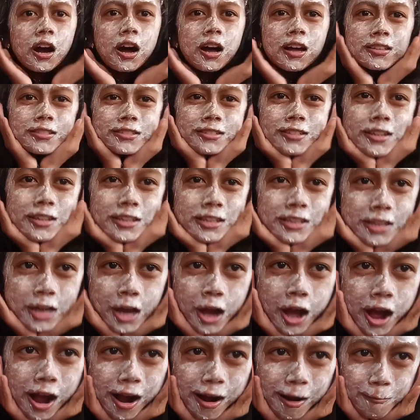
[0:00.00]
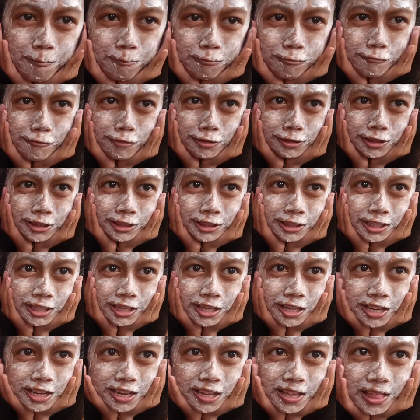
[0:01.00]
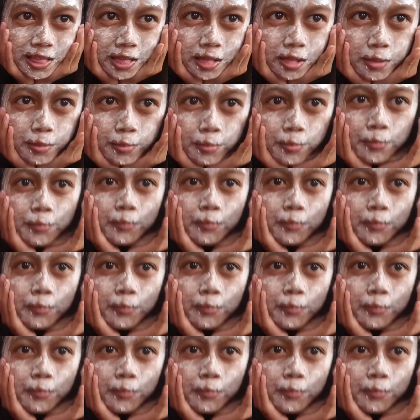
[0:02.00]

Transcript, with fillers: hasilnya putih